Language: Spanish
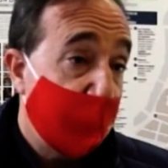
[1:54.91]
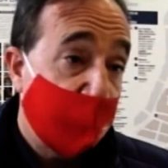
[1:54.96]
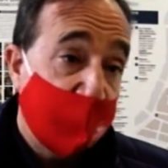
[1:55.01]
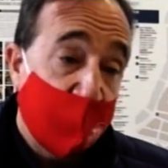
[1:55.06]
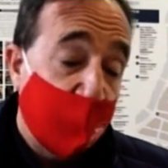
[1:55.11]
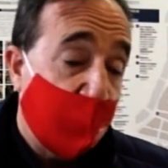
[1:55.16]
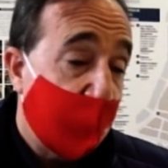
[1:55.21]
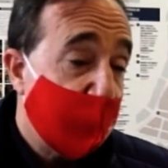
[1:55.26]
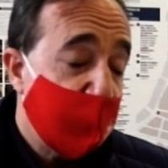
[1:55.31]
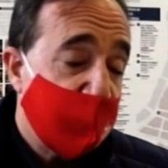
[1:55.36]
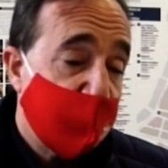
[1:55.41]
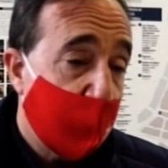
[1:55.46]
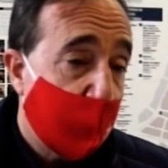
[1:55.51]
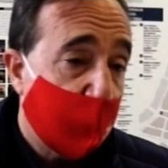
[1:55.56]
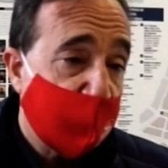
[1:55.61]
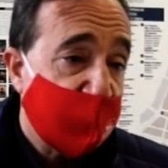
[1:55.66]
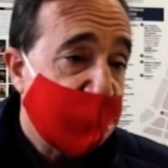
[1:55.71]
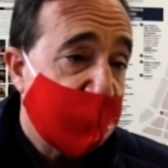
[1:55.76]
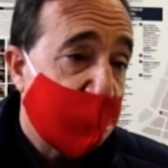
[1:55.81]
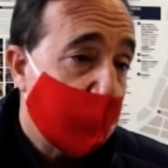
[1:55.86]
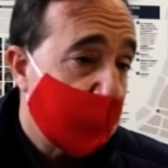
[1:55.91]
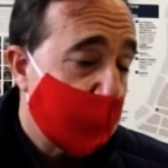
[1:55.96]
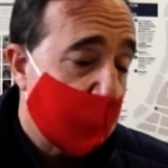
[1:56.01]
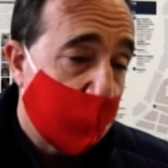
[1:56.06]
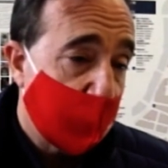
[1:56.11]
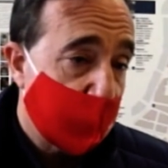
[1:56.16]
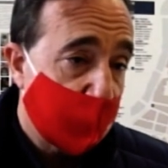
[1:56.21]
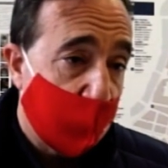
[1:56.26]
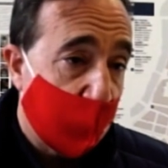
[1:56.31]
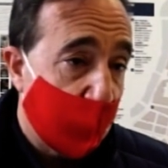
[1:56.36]
ahora mismo pues estamos
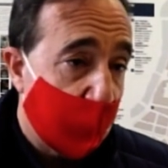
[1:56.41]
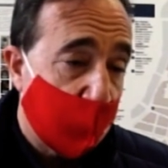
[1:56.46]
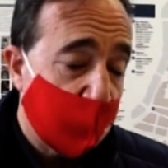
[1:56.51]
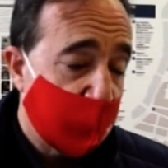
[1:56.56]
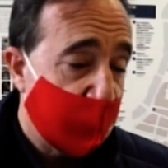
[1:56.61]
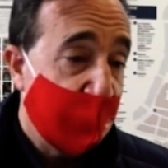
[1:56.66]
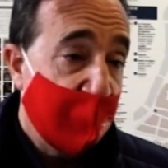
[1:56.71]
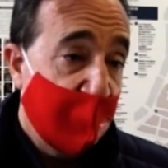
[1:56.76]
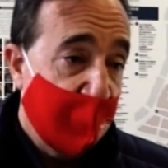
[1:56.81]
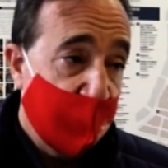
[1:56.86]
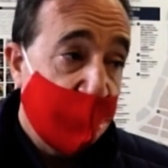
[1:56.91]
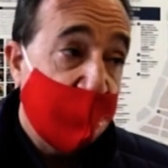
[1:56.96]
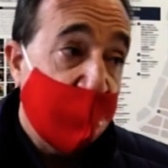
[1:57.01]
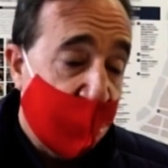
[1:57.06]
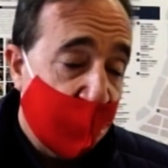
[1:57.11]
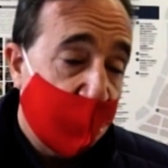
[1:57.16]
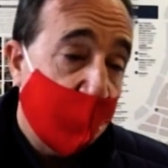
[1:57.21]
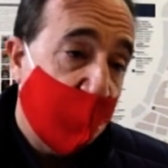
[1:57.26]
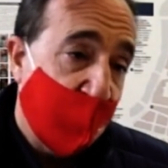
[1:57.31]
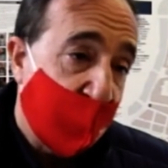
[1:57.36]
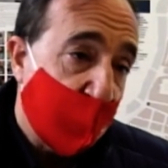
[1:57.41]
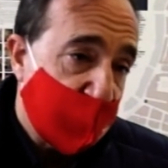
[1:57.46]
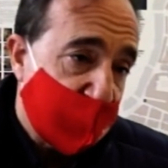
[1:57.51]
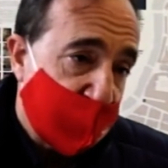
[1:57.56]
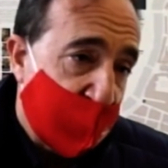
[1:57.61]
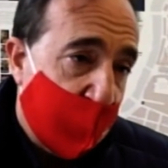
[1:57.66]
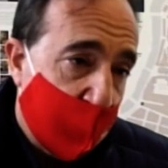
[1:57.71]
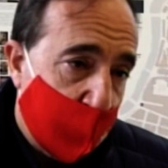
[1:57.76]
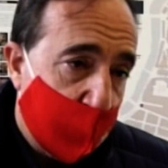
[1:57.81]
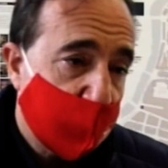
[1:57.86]
todos cojos y la ciudad lo
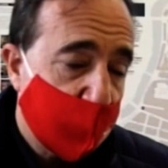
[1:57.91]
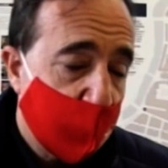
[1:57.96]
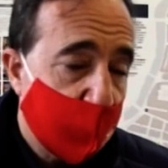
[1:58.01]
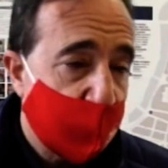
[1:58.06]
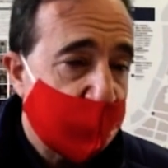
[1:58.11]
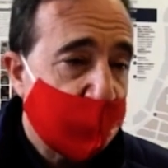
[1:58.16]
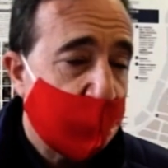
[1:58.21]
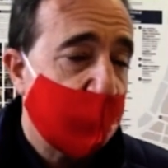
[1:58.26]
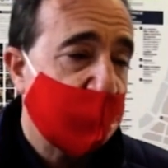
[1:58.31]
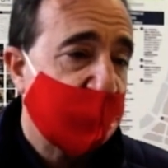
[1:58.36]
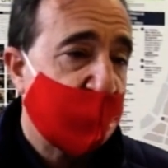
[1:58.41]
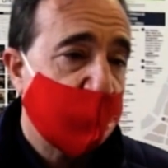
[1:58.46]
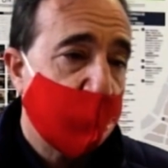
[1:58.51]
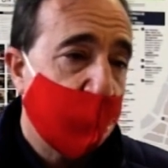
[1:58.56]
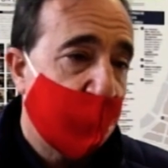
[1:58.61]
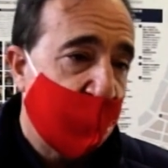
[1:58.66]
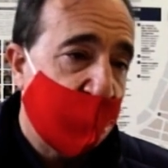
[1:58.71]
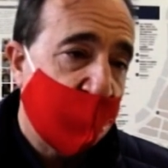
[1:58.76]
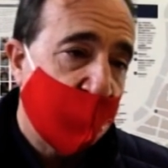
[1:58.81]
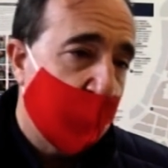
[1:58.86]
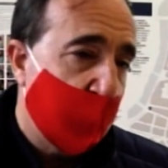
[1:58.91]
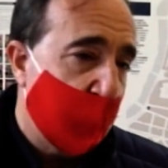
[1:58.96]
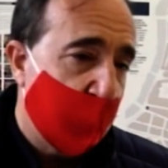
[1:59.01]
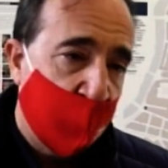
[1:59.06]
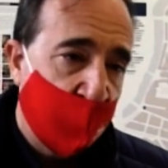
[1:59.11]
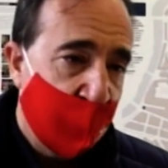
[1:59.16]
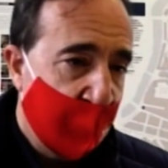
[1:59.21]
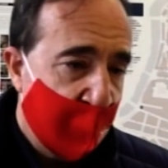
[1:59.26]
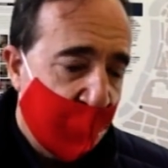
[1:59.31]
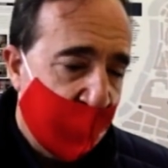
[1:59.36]
está, por supuesto, lo está sufriendo
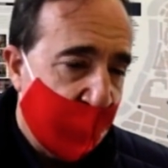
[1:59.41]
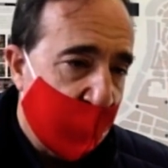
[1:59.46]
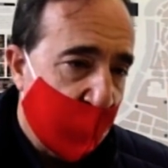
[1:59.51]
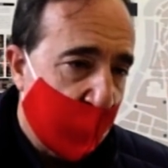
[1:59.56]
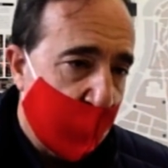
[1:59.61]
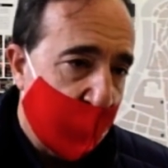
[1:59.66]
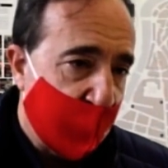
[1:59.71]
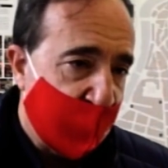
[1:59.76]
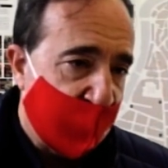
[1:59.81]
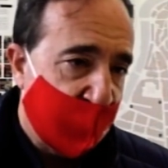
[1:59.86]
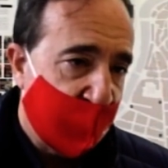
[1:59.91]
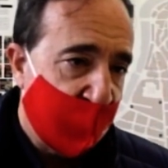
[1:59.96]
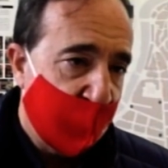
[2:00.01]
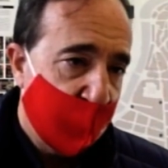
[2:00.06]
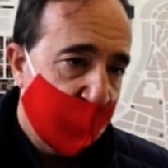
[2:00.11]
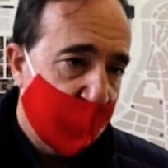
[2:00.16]
enormemente.